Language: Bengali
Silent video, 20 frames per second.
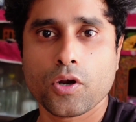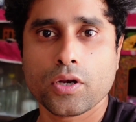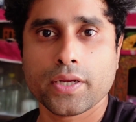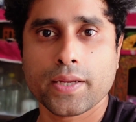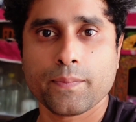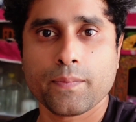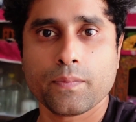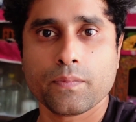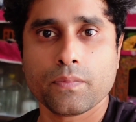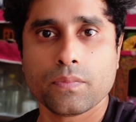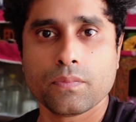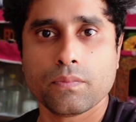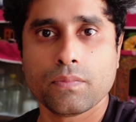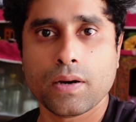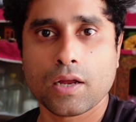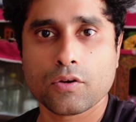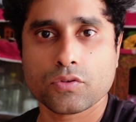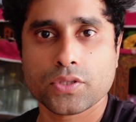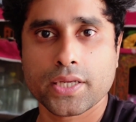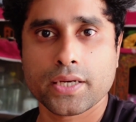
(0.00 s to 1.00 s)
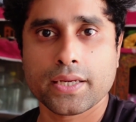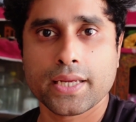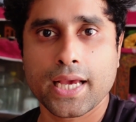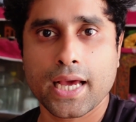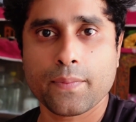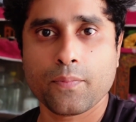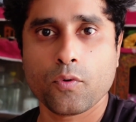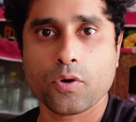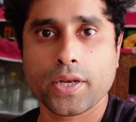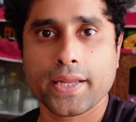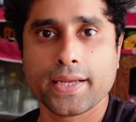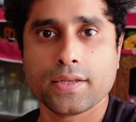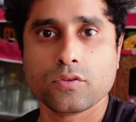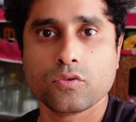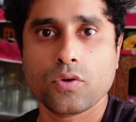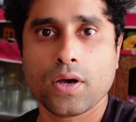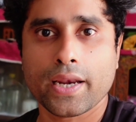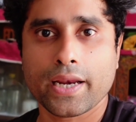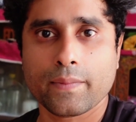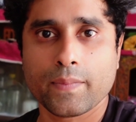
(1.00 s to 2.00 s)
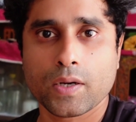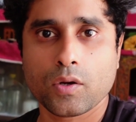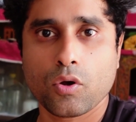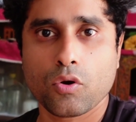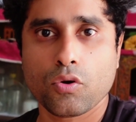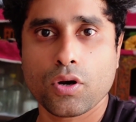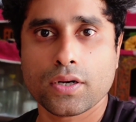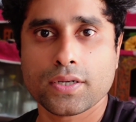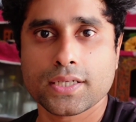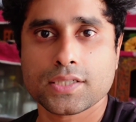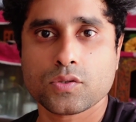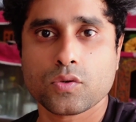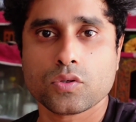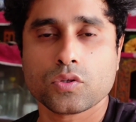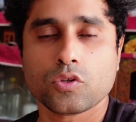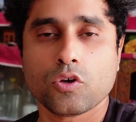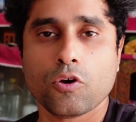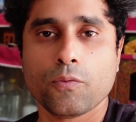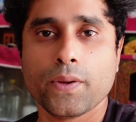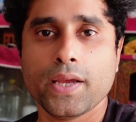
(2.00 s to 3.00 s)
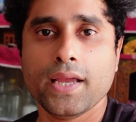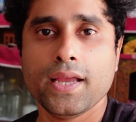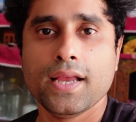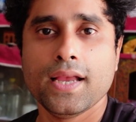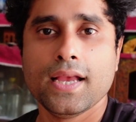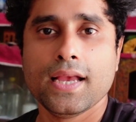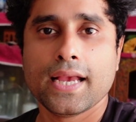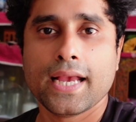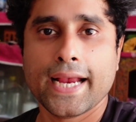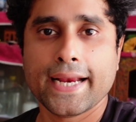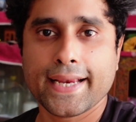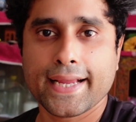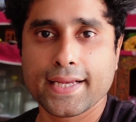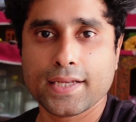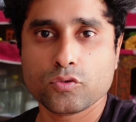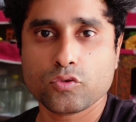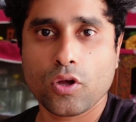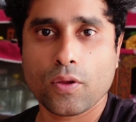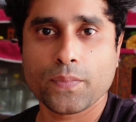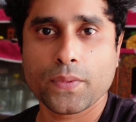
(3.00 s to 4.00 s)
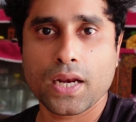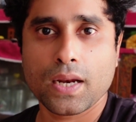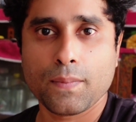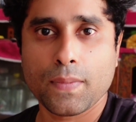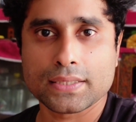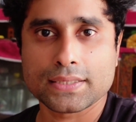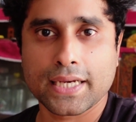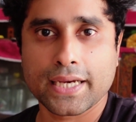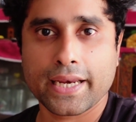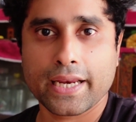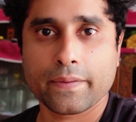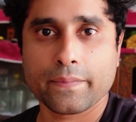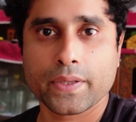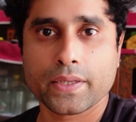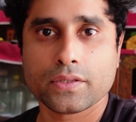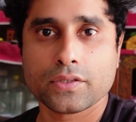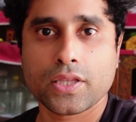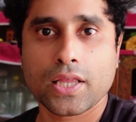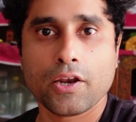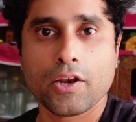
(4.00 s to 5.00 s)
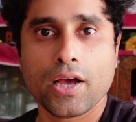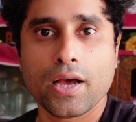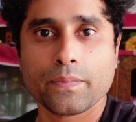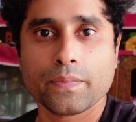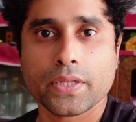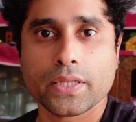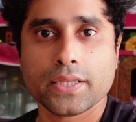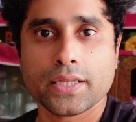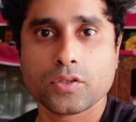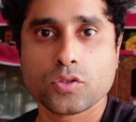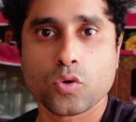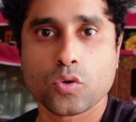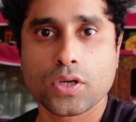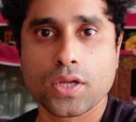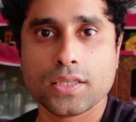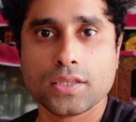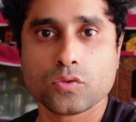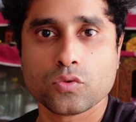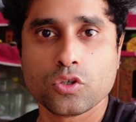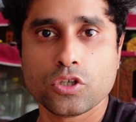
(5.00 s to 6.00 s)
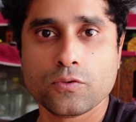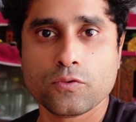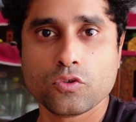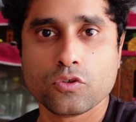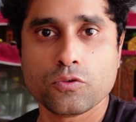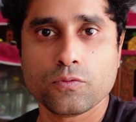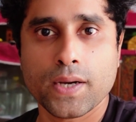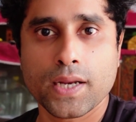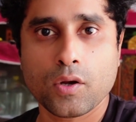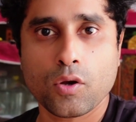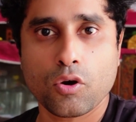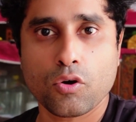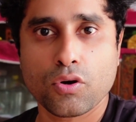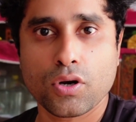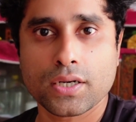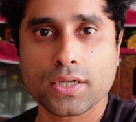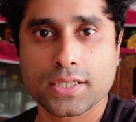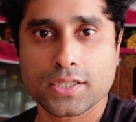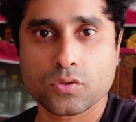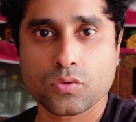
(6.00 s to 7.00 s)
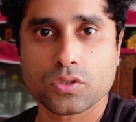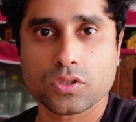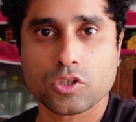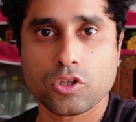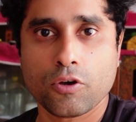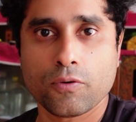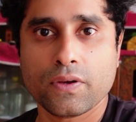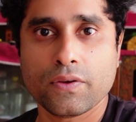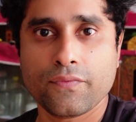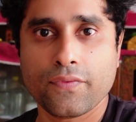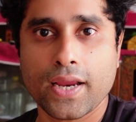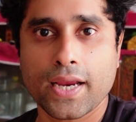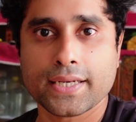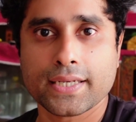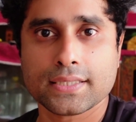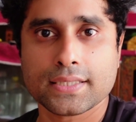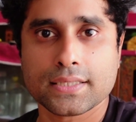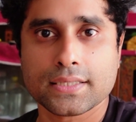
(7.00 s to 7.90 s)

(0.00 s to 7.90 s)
পর ভারতের এয়ারপোর্টে কিন্তু আরেকবার করোনা টেস্ট করতে হবে এটা কিন্তু আপনারা মাথায় রাখবেন তাহলে আপনাদের টোটাল দুই দুইবার করোনা টেস্ট করতে হবে ফ্লাইটে